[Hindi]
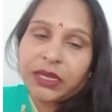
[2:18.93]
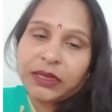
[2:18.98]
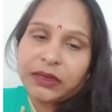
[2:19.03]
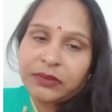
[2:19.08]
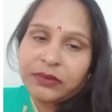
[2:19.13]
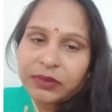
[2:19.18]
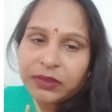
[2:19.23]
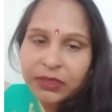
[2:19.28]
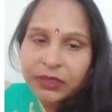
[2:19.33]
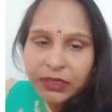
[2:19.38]

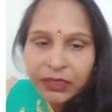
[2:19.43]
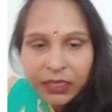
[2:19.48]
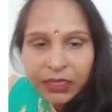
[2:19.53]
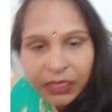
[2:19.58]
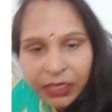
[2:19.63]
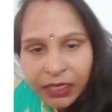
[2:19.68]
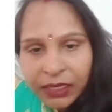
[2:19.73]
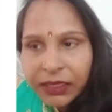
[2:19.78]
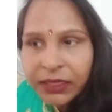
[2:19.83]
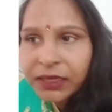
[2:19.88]
वाना खा
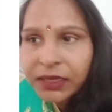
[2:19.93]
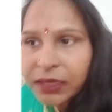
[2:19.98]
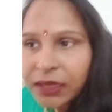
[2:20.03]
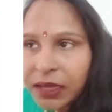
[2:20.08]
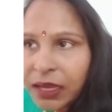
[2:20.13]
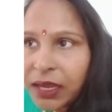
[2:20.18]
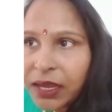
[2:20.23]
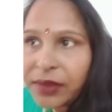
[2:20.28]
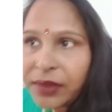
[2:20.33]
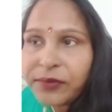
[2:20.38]
लिया
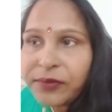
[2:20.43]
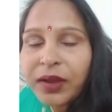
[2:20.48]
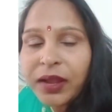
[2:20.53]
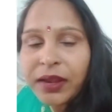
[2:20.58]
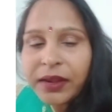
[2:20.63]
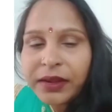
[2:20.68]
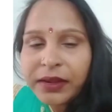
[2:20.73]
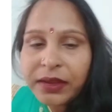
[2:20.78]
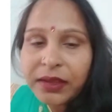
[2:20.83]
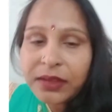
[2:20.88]
है
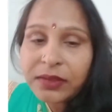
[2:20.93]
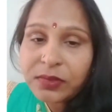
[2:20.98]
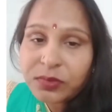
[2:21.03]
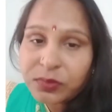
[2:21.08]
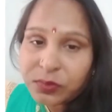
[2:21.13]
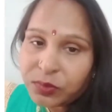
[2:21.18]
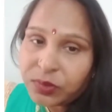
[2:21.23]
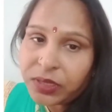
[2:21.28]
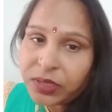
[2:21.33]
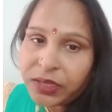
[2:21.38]
वान्या
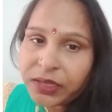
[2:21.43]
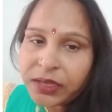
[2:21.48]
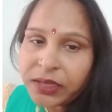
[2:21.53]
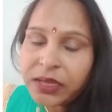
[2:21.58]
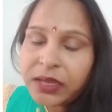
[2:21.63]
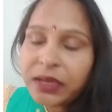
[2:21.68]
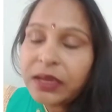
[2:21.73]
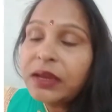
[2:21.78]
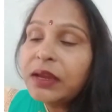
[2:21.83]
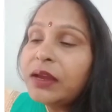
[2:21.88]
सो गई है
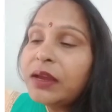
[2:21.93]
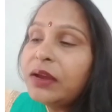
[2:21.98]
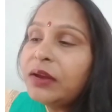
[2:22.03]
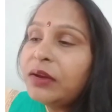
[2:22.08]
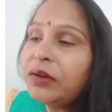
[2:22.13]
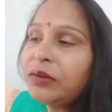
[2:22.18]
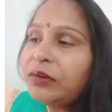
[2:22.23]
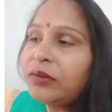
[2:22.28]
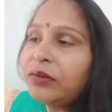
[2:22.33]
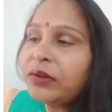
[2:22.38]

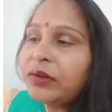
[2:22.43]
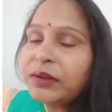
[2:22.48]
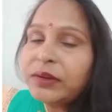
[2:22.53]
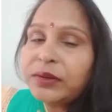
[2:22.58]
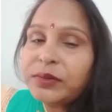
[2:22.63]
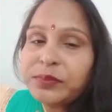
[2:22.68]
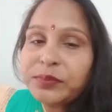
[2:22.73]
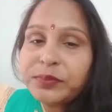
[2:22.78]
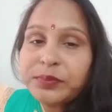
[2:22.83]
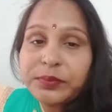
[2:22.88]
और
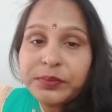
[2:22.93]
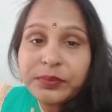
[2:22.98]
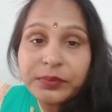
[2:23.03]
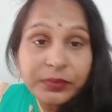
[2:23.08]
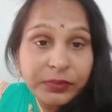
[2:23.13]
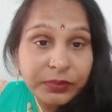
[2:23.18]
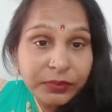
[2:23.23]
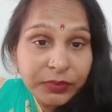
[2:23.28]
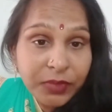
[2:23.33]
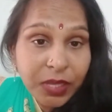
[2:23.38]

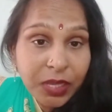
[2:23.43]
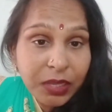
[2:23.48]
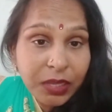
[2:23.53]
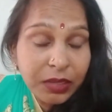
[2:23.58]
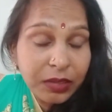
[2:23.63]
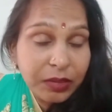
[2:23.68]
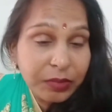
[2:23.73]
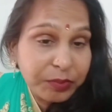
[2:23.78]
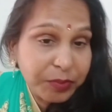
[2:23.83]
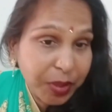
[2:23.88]

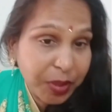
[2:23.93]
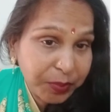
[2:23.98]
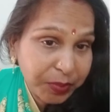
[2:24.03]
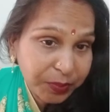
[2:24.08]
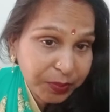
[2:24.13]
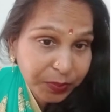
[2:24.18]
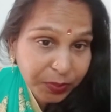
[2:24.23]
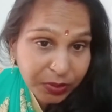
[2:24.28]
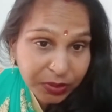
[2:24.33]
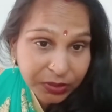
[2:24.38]
मैं भी
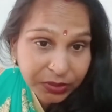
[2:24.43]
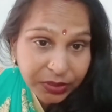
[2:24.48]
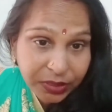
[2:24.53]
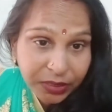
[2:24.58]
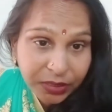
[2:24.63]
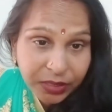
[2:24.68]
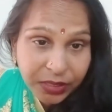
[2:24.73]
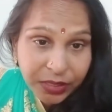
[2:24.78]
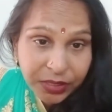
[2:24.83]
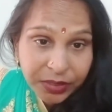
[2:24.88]
बहुत थक
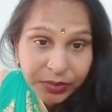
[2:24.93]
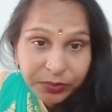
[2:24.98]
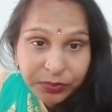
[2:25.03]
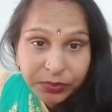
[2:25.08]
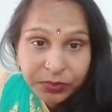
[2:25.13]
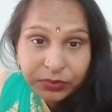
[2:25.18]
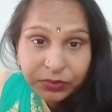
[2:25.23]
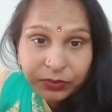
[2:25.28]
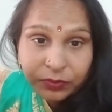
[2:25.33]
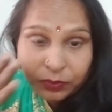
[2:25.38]
गई हूँ
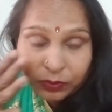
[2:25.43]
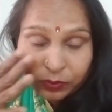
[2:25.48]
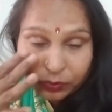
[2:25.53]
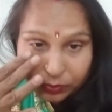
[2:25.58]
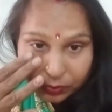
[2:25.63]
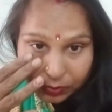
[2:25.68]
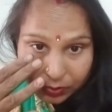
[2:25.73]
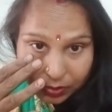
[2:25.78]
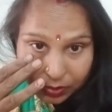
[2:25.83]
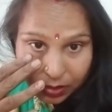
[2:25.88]

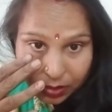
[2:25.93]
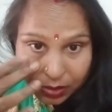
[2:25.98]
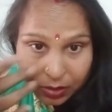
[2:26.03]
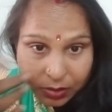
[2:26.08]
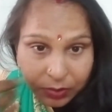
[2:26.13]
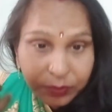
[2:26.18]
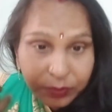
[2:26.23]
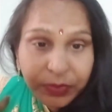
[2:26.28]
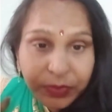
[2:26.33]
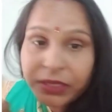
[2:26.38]

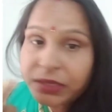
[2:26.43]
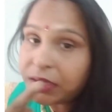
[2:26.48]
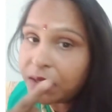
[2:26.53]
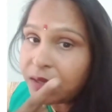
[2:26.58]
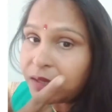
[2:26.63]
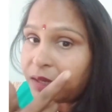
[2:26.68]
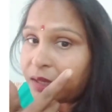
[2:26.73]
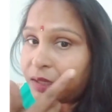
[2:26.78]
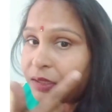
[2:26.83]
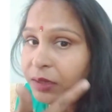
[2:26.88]
मेरी
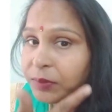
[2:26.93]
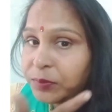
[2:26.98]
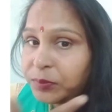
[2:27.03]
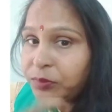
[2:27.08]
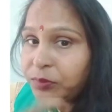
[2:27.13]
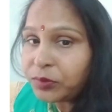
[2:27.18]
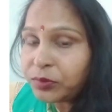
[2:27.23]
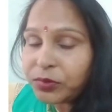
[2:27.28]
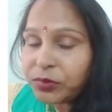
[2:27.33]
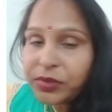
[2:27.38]
थकान आप
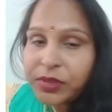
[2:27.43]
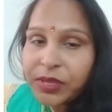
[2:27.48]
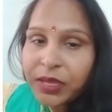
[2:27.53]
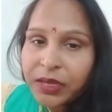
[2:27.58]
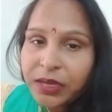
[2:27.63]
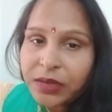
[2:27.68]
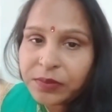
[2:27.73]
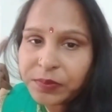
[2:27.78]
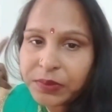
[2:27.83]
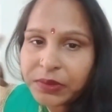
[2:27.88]
लोग को चेहरे
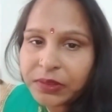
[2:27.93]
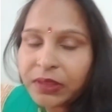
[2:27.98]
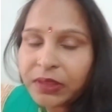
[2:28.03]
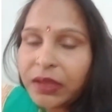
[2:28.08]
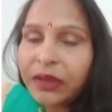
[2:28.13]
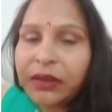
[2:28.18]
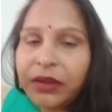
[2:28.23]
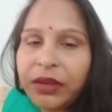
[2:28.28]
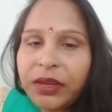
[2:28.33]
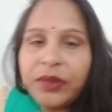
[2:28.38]
पे दिख
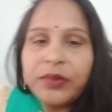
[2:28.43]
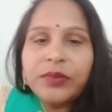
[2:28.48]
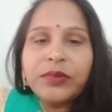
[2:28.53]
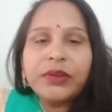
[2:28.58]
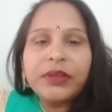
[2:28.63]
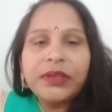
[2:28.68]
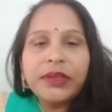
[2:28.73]
रही होगी